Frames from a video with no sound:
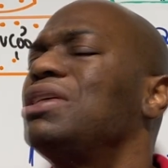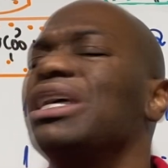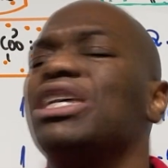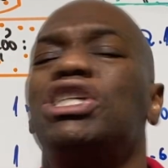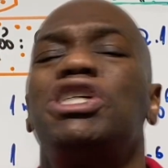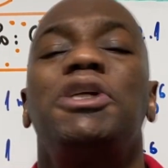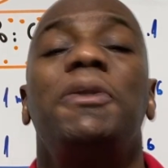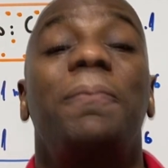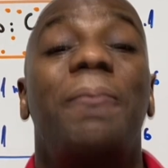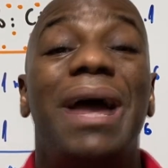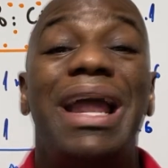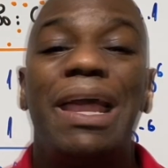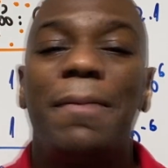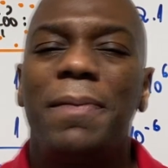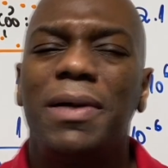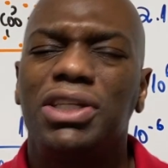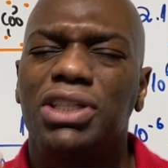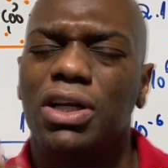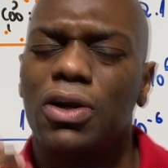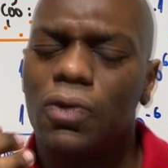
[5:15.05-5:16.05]
já espalha
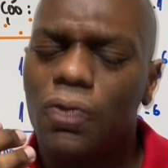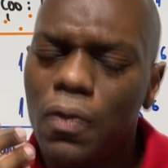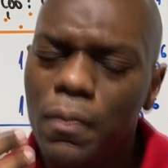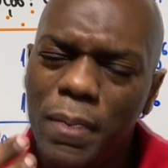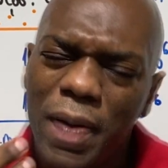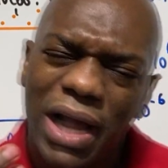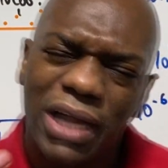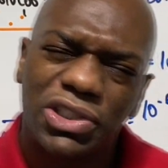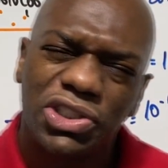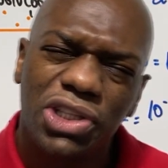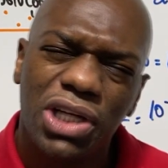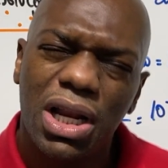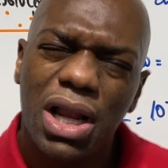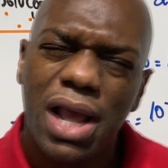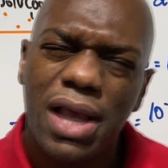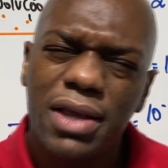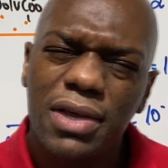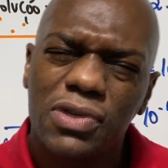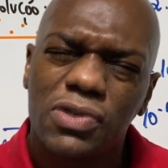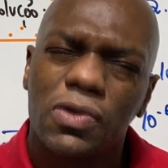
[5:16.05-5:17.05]
para geral,
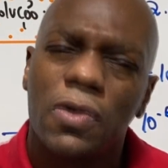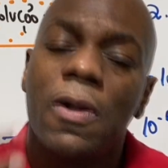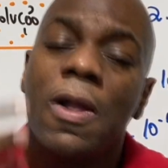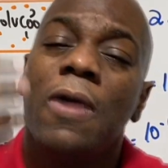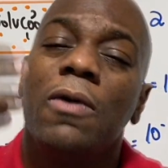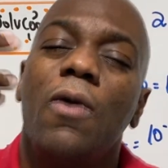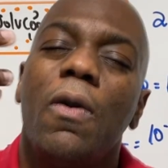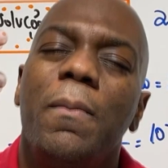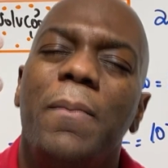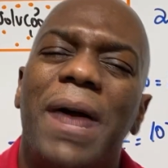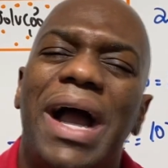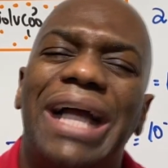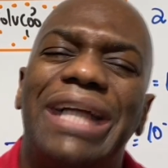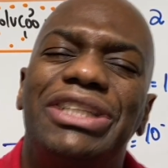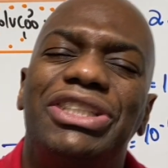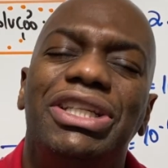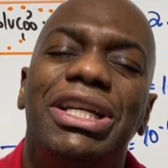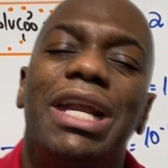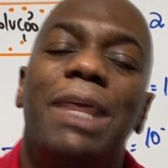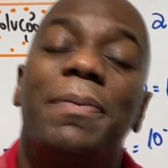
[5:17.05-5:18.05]
compartilha isso,
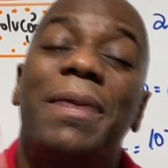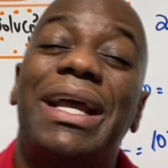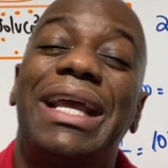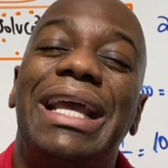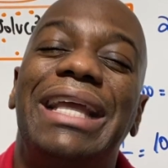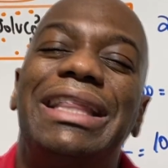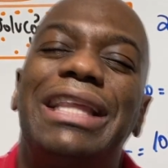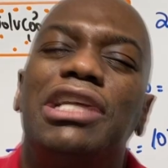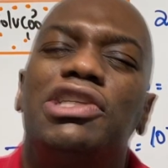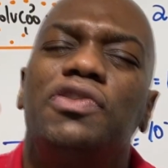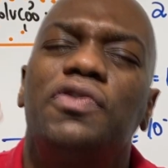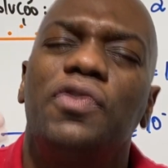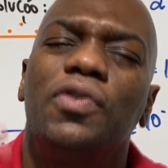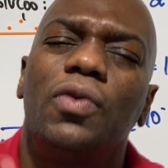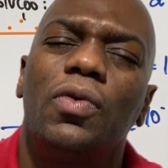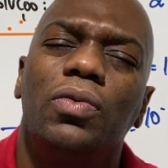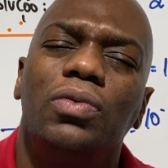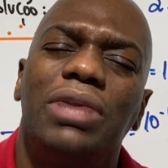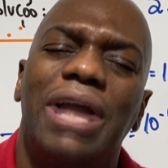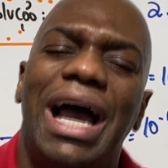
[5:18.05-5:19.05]
compartilha para quem tem
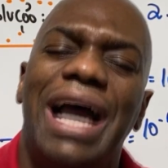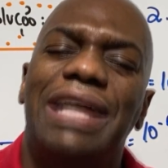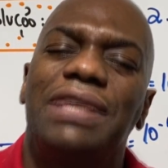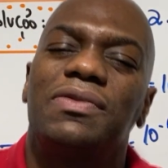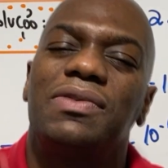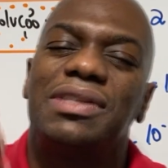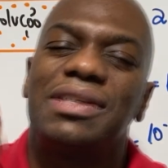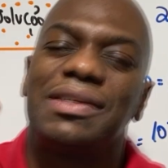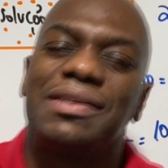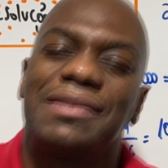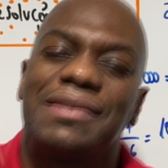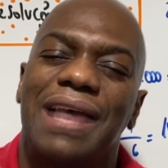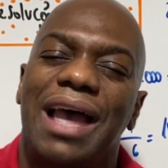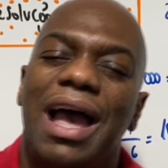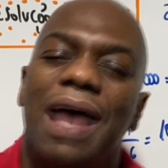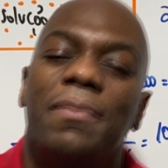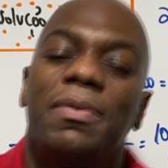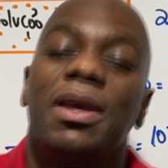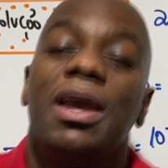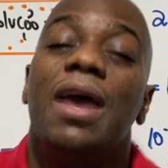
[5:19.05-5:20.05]
dificuldade, você
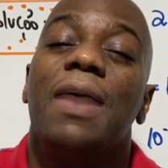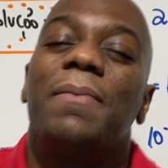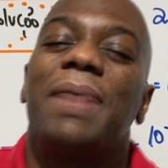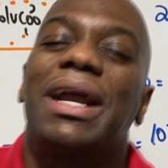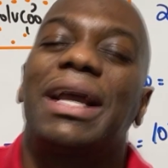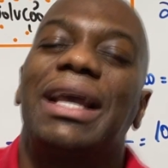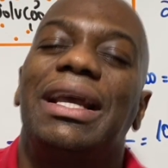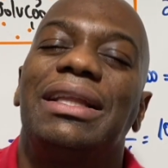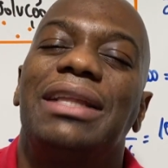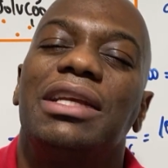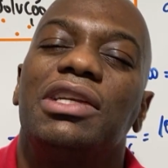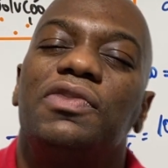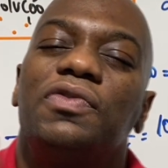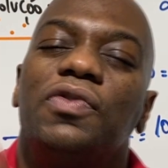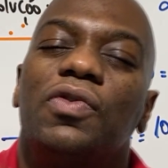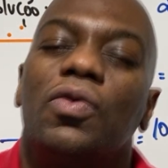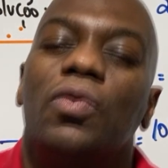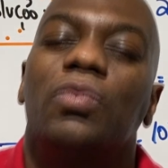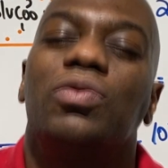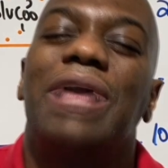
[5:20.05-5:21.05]
sabe, para quem tem
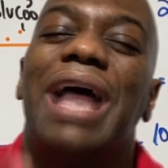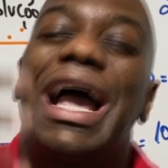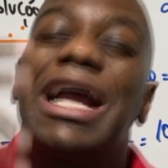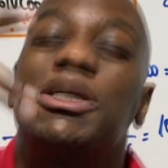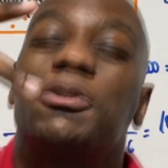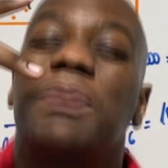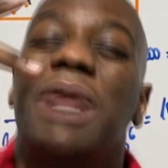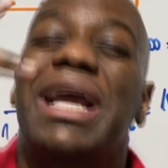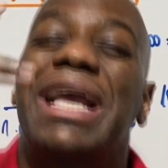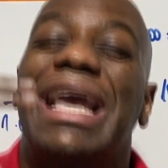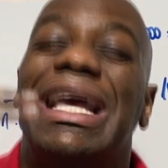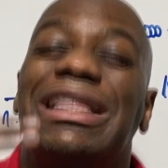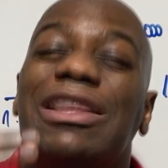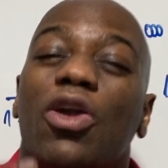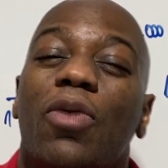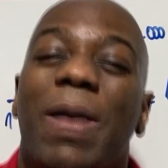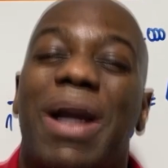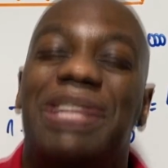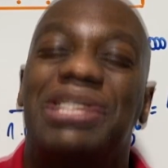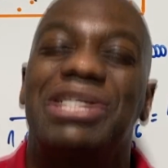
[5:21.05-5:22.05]
dificuldade, para quem é
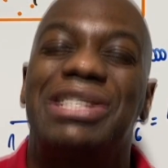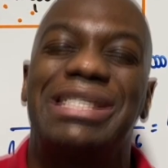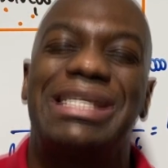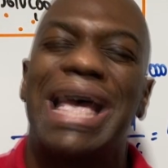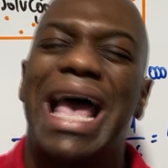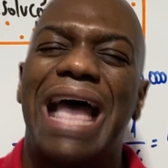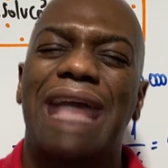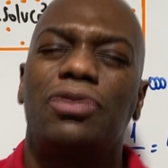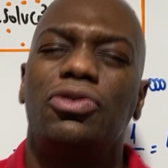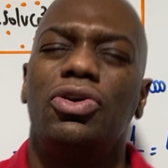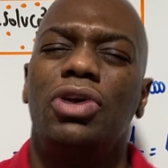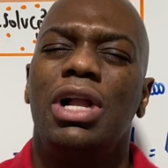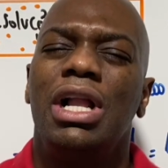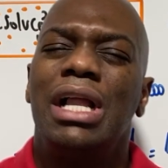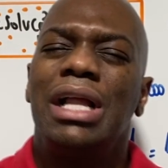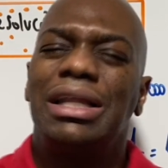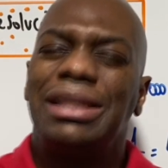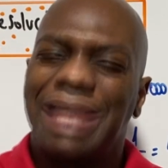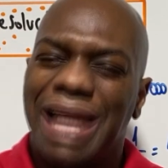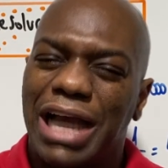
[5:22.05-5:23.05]
traumatizado,
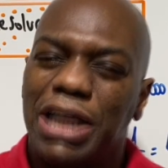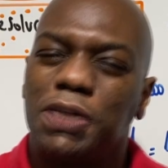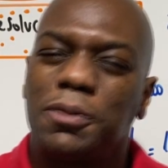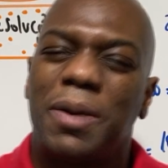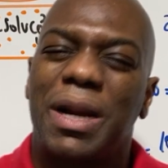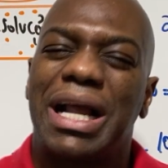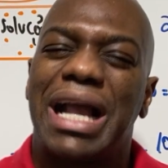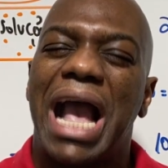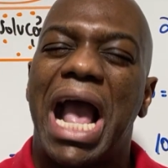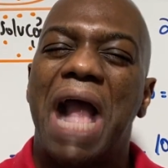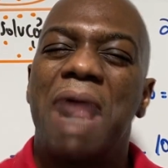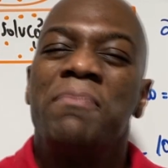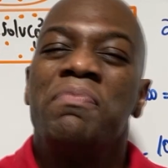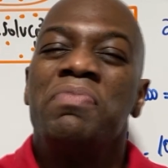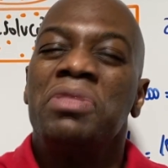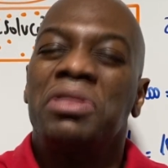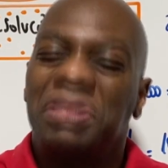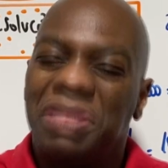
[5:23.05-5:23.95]
traz para cá,